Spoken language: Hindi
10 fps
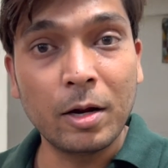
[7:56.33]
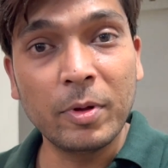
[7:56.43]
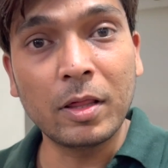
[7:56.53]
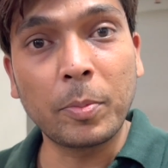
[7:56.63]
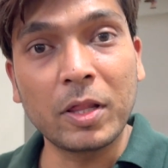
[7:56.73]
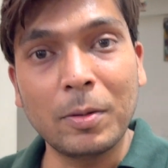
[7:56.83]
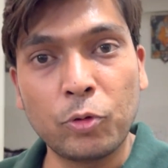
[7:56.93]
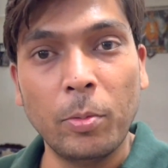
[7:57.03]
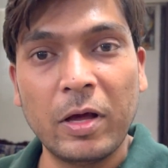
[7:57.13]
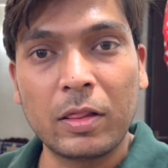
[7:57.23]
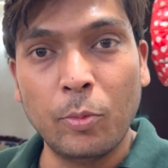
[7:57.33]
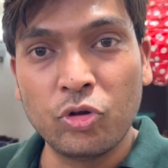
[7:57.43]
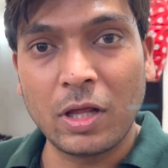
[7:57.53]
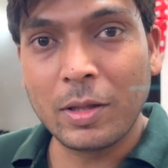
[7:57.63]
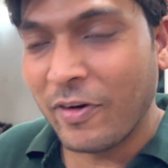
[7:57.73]
घर में सबके सब
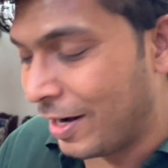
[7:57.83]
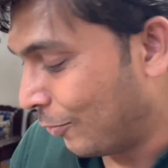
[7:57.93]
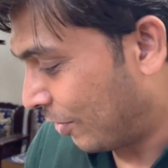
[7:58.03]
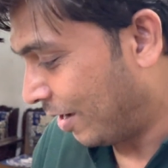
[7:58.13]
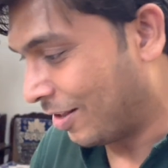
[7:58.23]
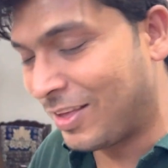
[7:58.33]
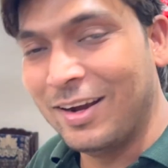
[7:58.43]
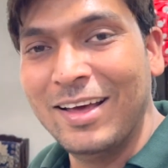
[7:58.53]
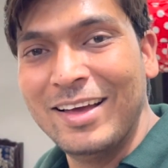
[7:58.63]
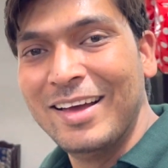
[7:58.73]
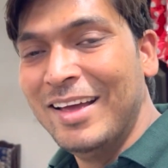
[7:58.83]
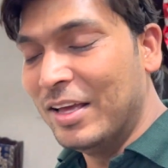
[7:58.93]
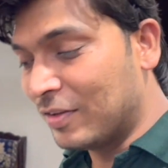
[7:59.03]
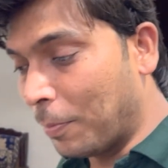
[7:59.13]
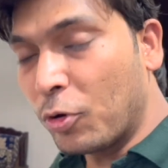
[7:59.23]
समोसा दीवाने हो गए आजकल
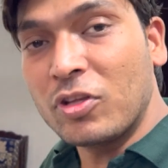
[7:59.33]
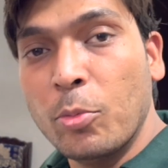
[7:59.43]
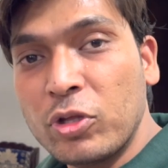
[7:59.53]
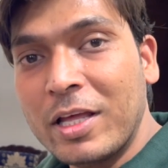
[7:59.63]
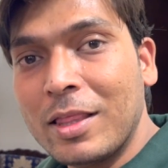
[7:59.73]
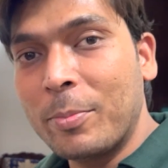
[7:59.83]
सबको समोसा इतना